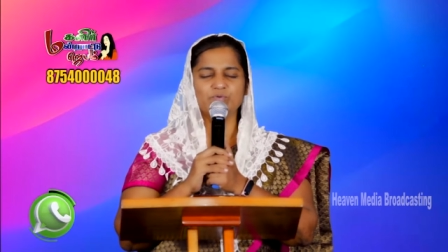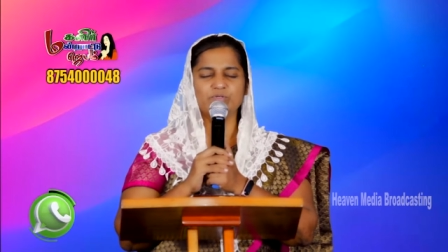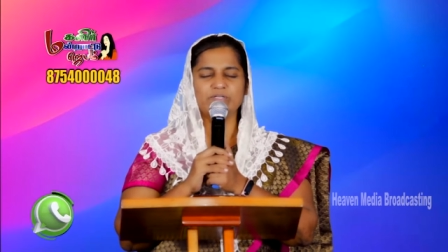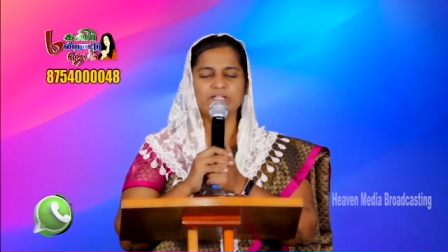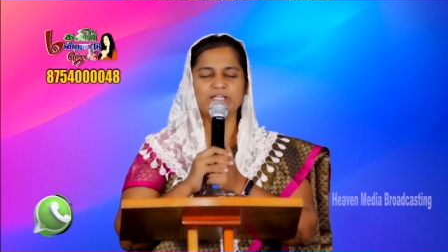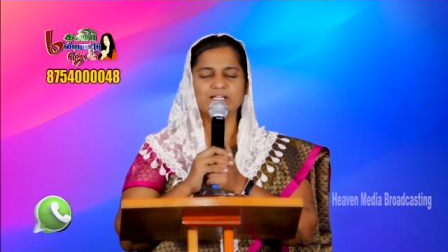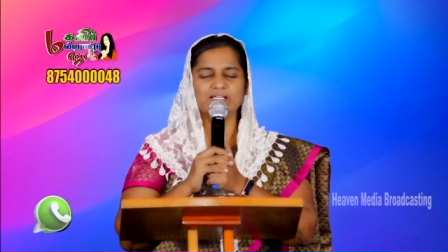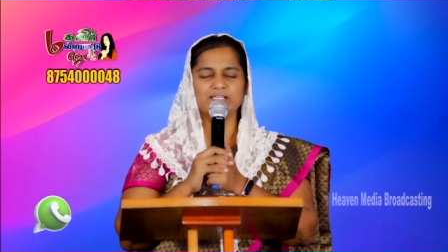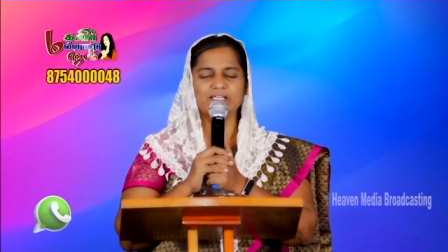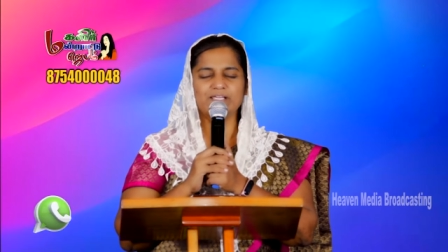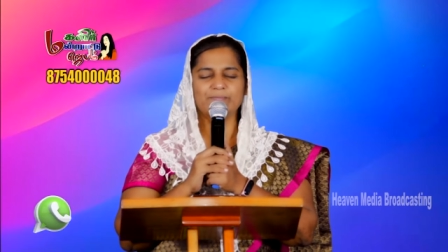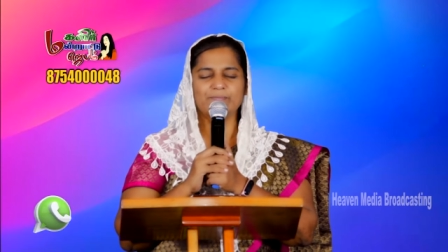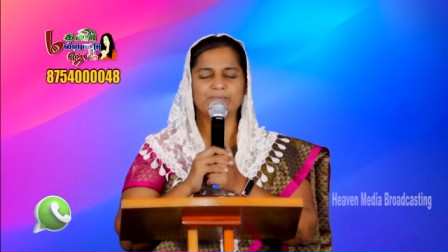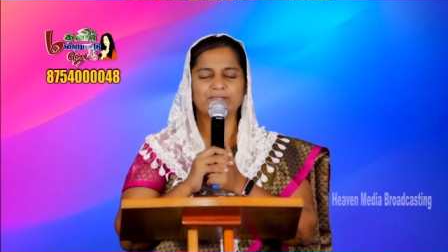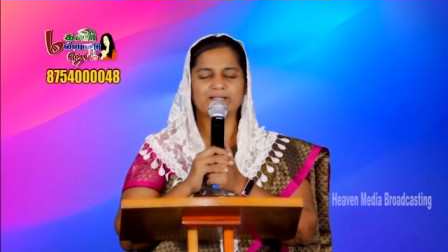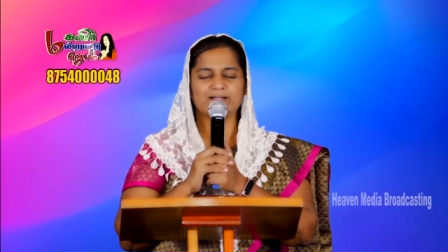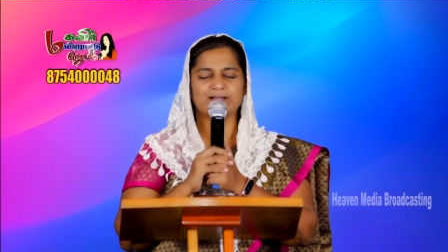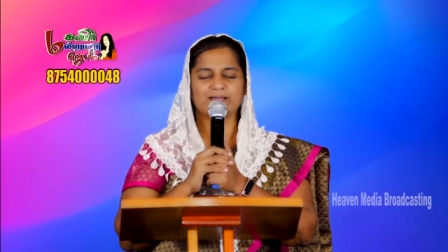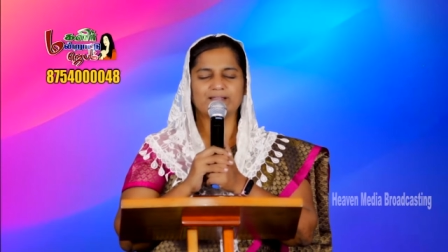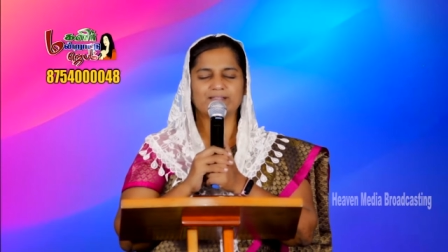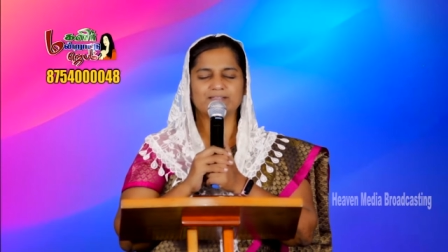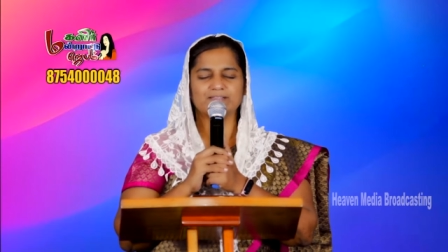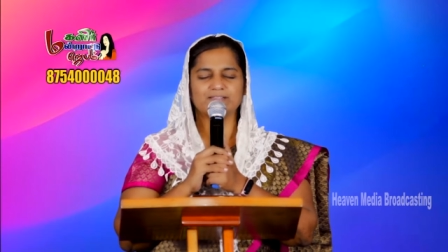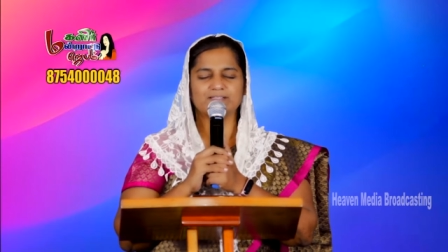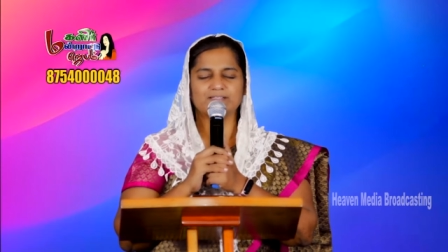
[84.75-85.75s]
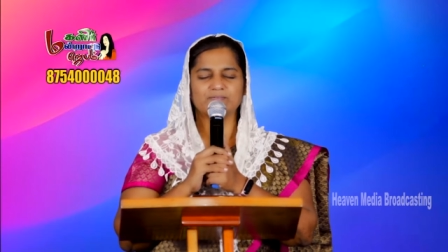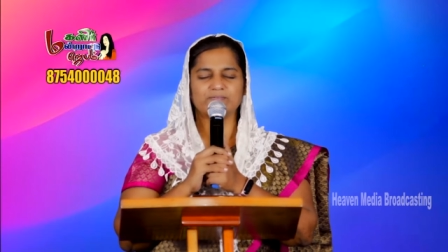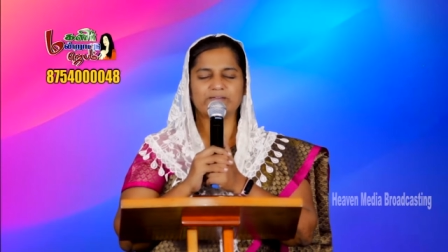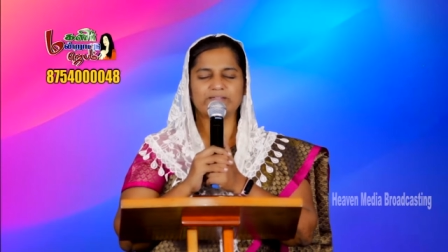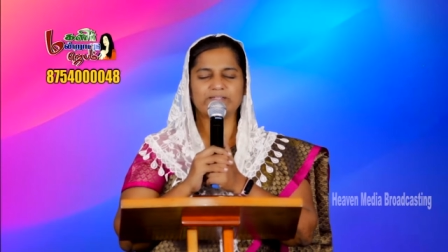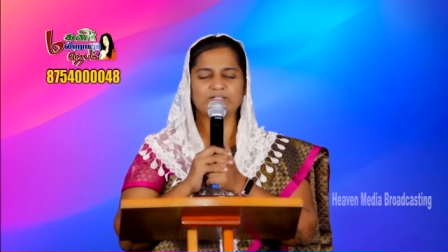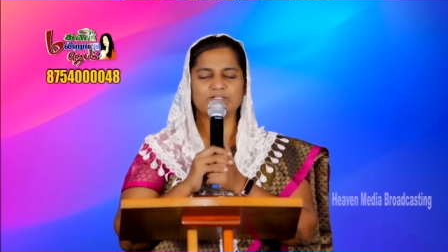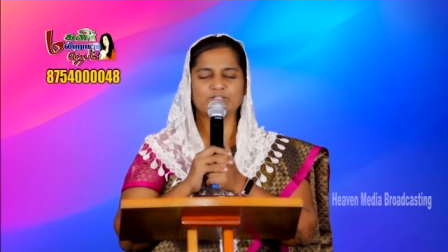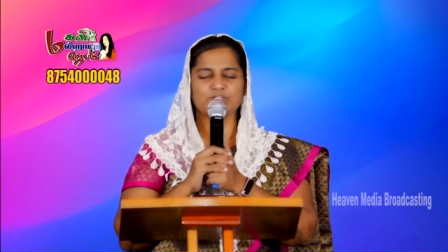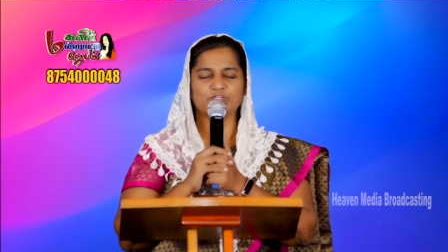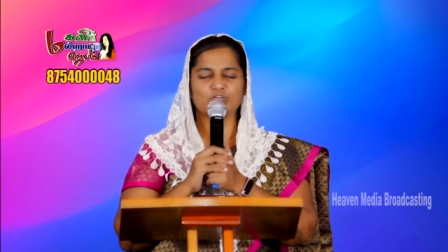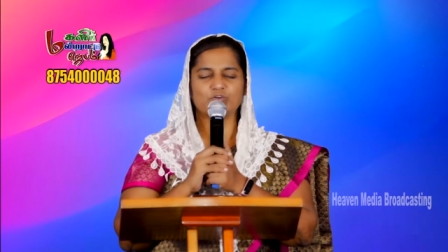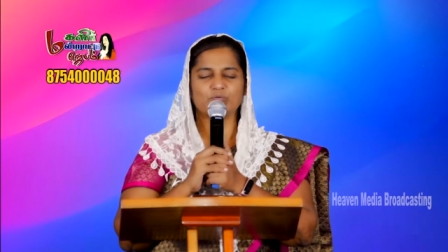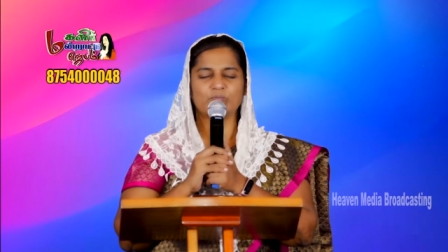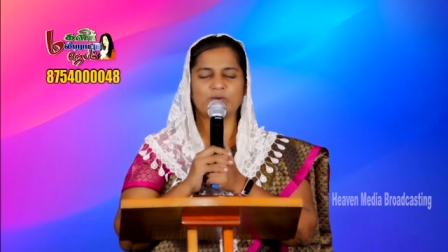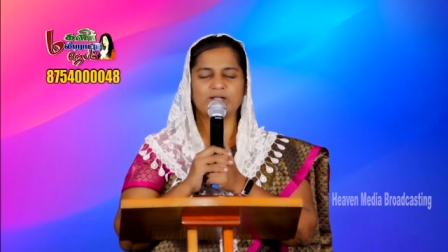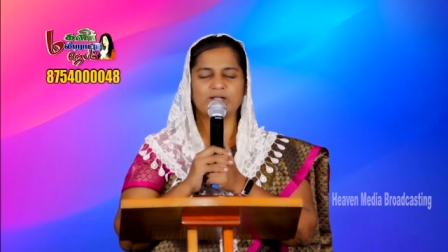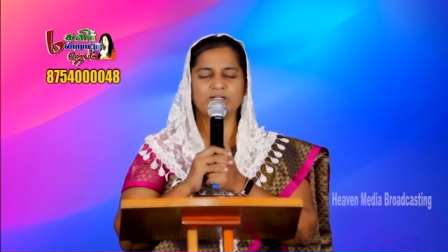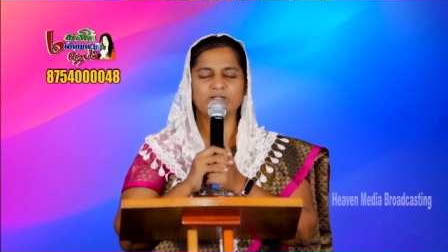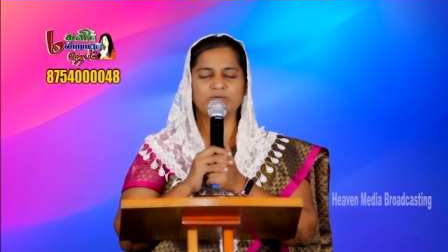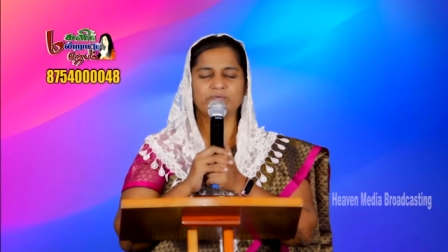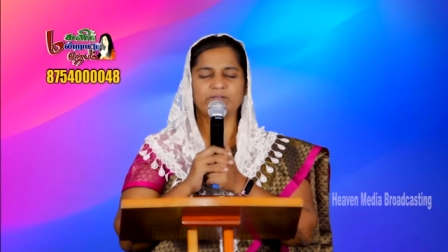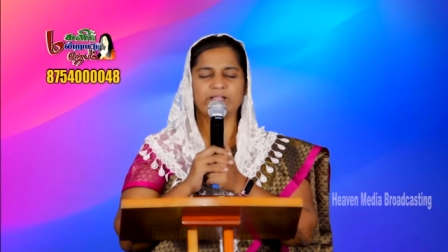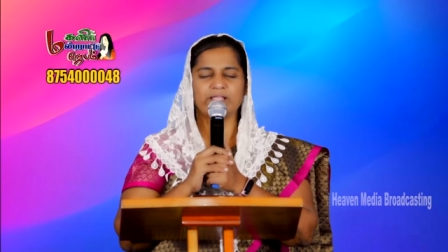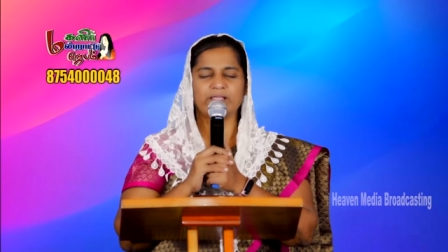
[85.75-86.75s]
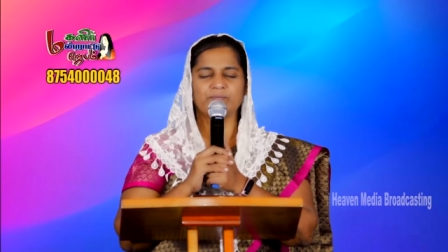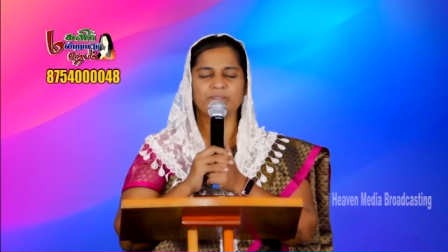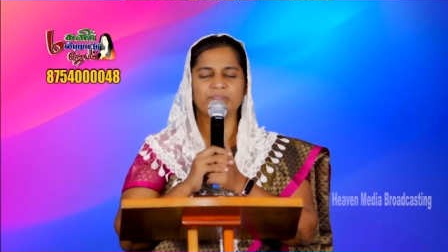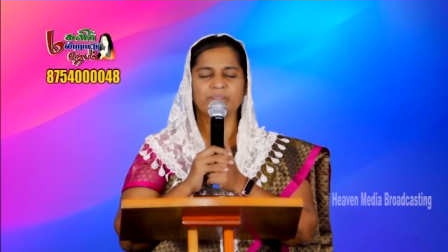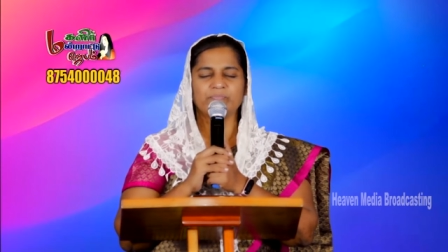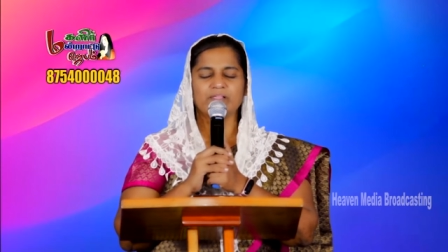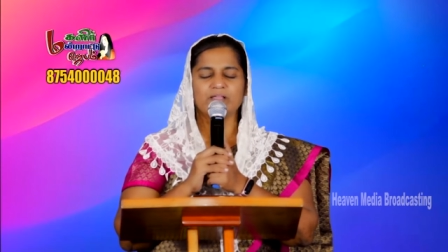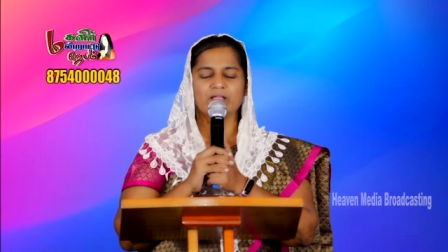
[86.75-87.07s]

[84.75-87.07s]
ஊழியங்களை உடைய கரத்தில் வைக்கிறோம் ஆண்டவரே